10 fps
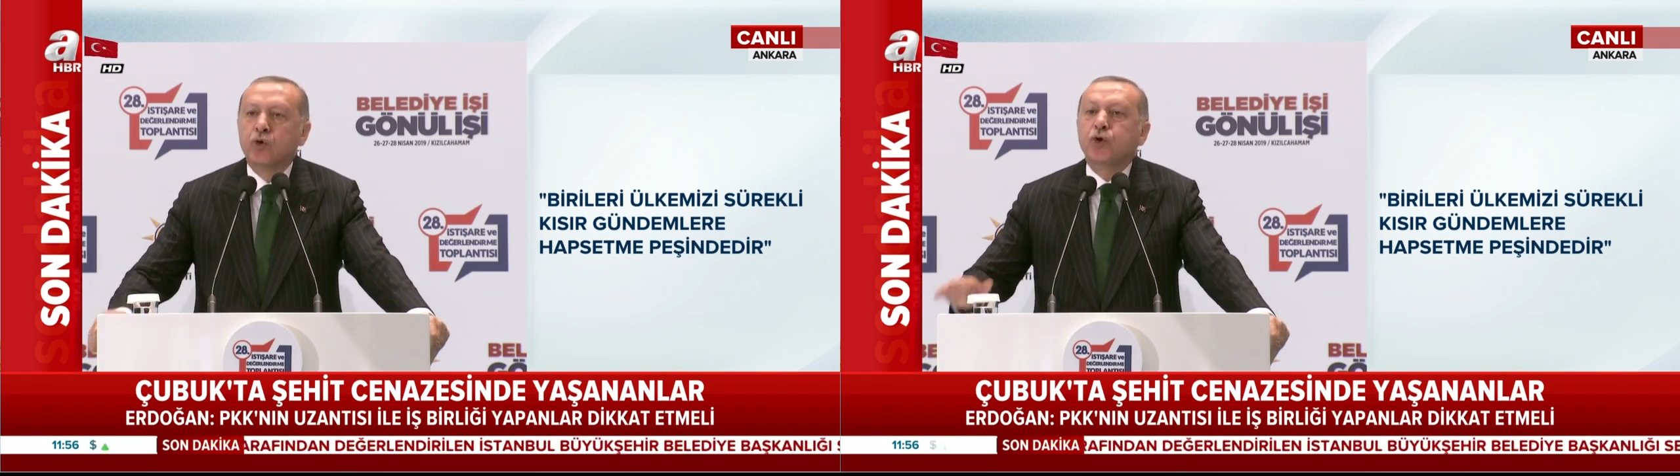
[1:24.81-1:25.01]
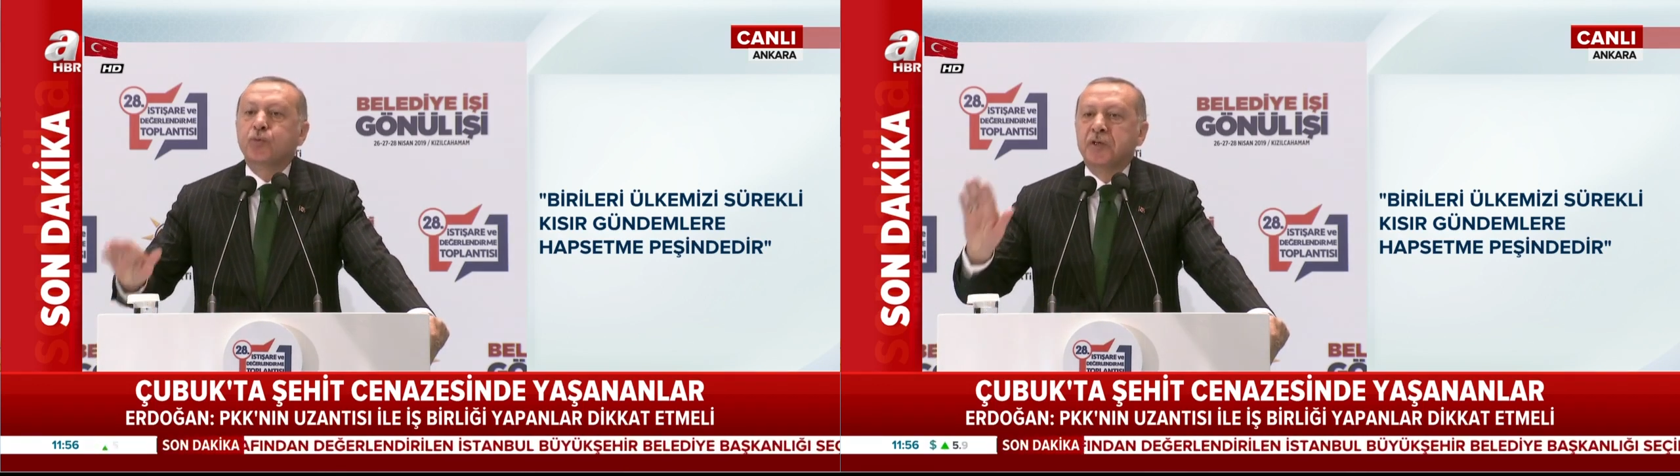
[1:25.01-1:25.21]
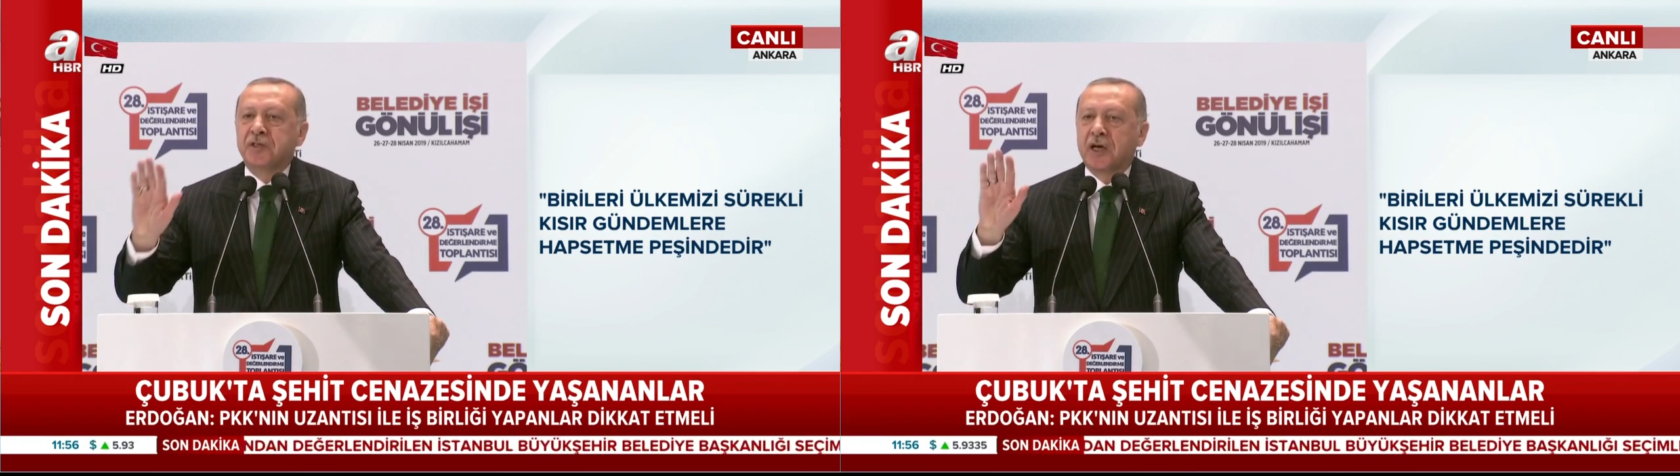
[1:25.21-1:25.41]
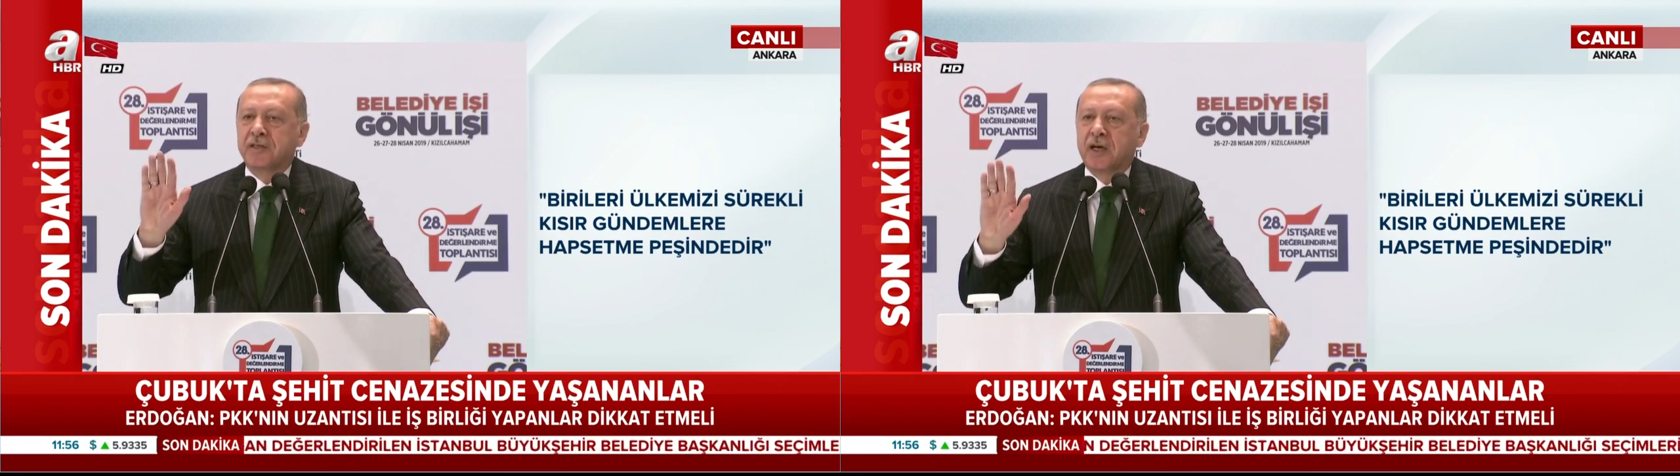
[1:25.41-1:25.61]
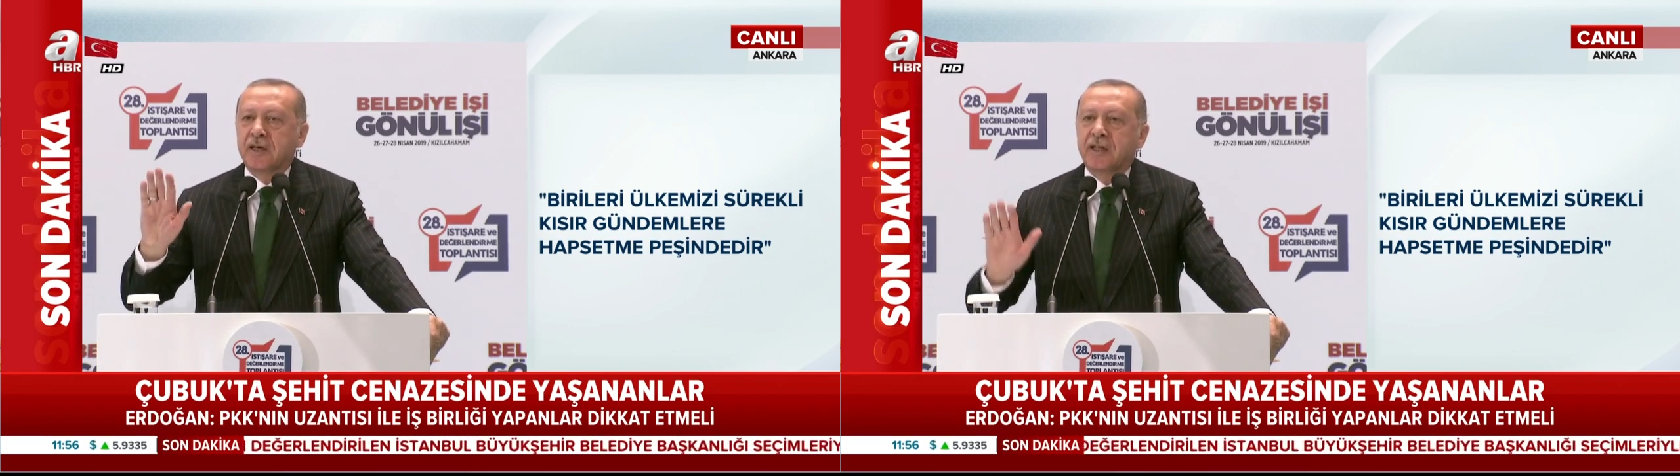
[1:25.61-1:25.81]

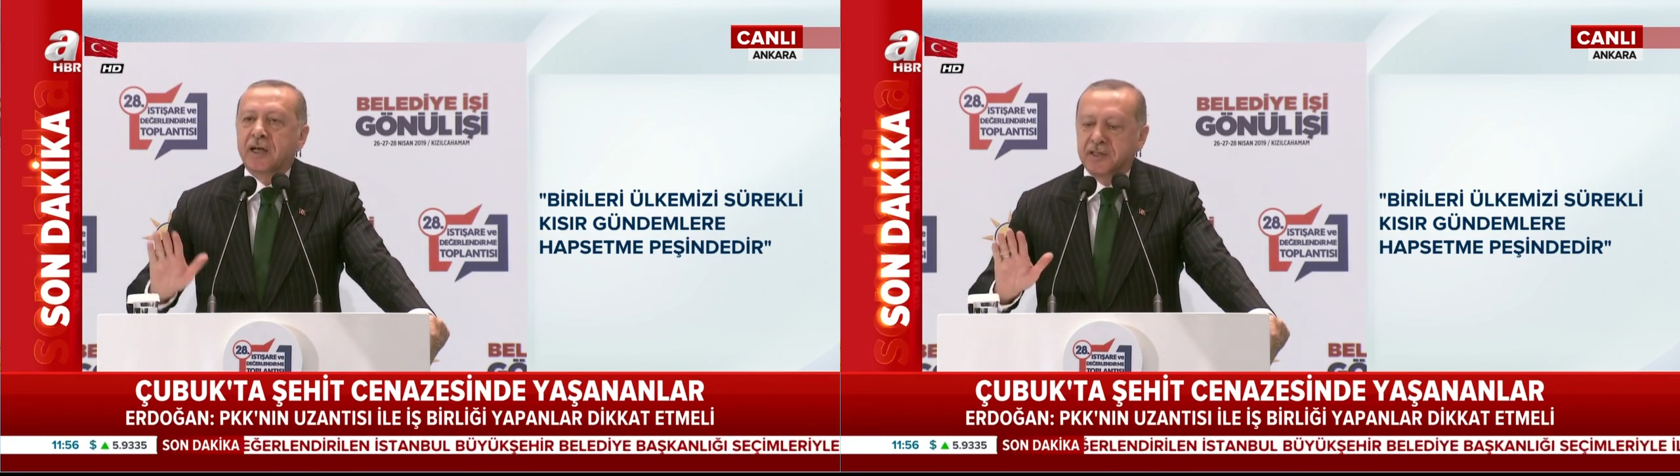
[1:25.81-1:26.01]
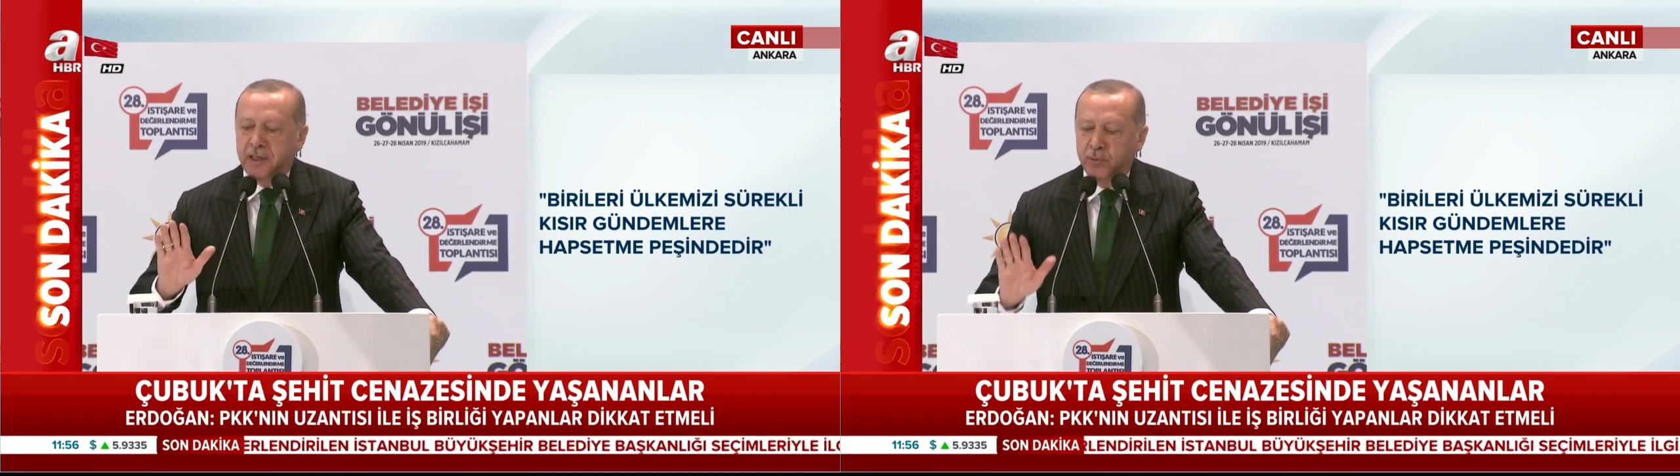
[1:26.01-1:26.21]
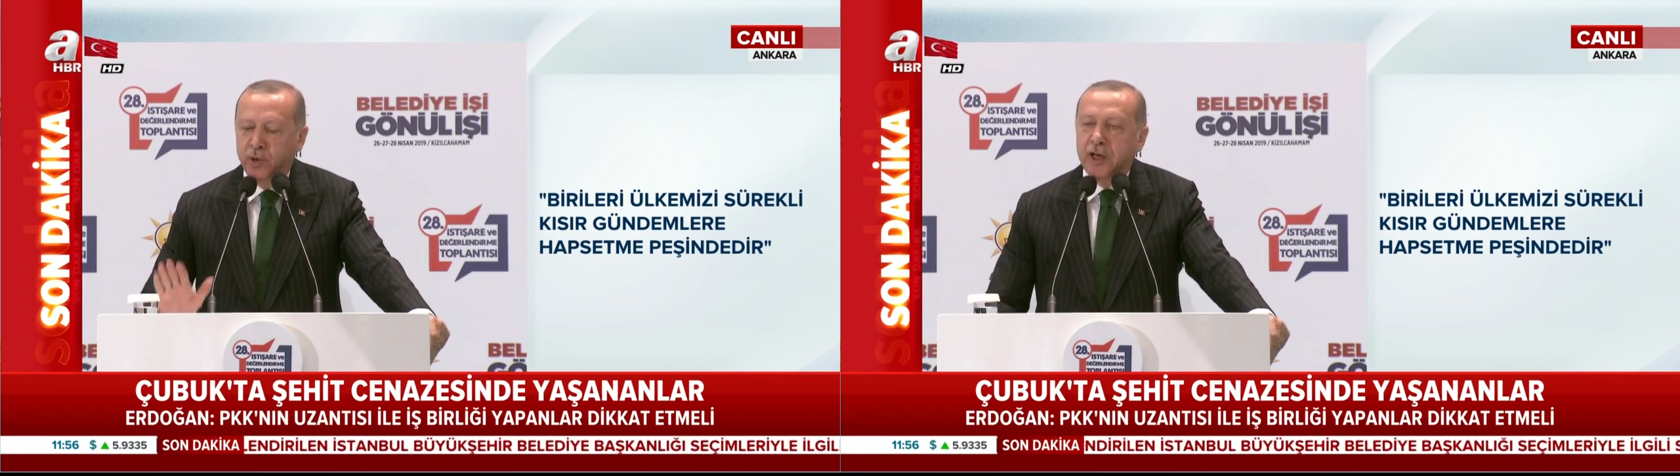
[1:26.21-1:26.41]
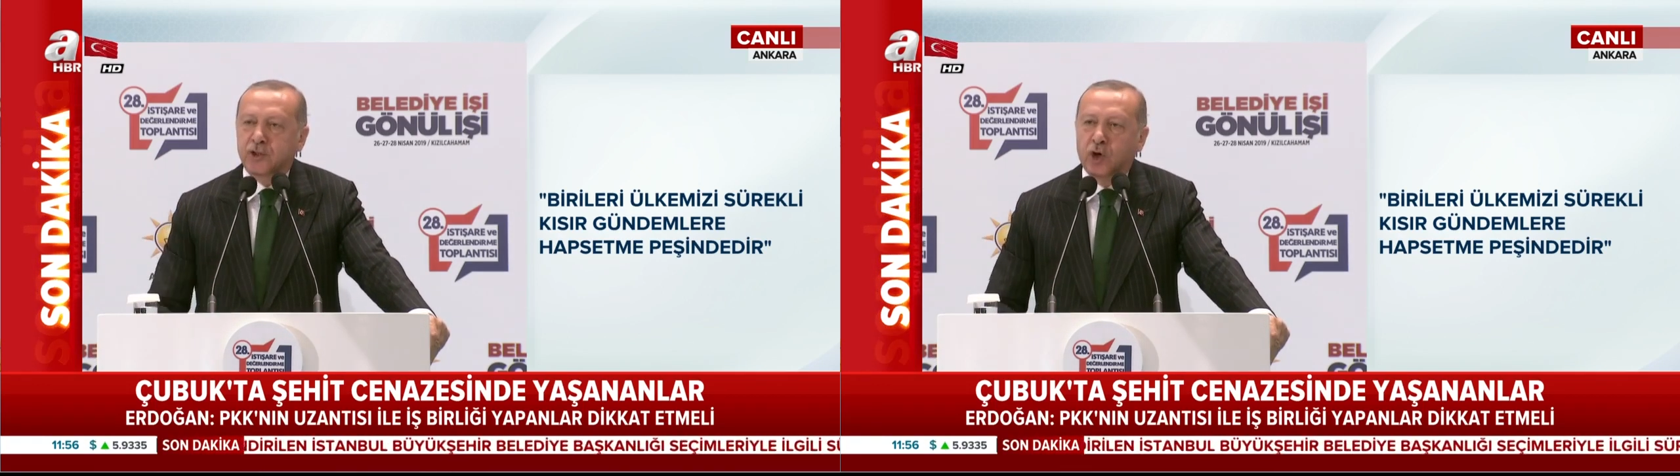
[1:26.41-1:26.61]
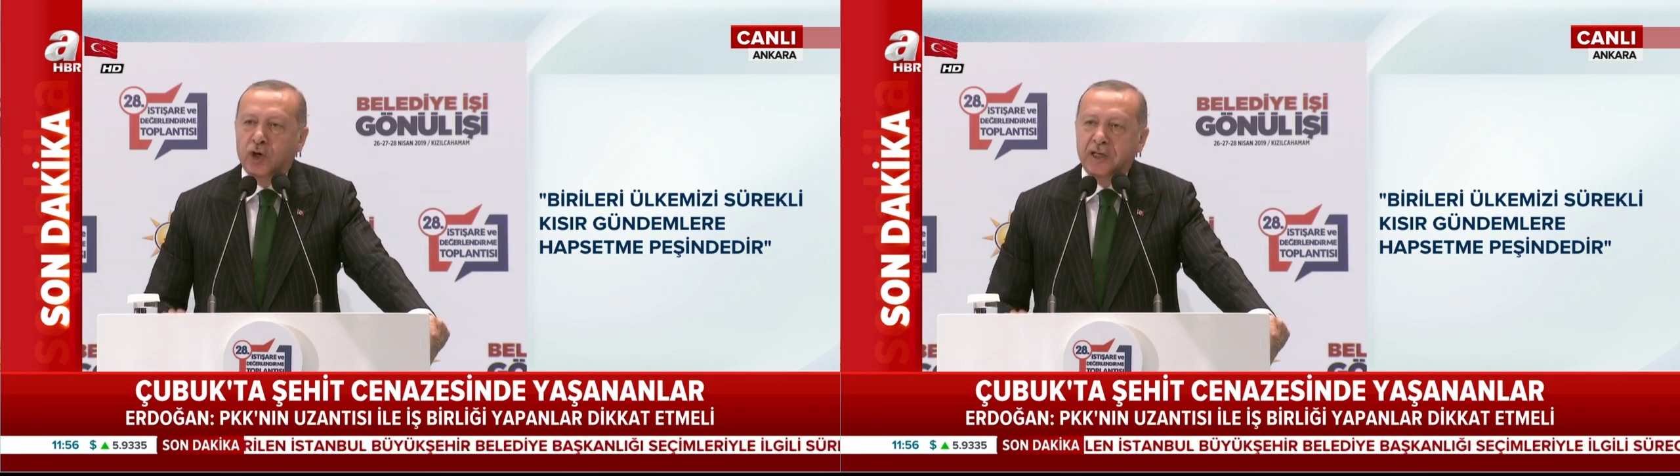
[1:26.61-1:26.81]
Yutmayacağız arkadaşlar. Bunları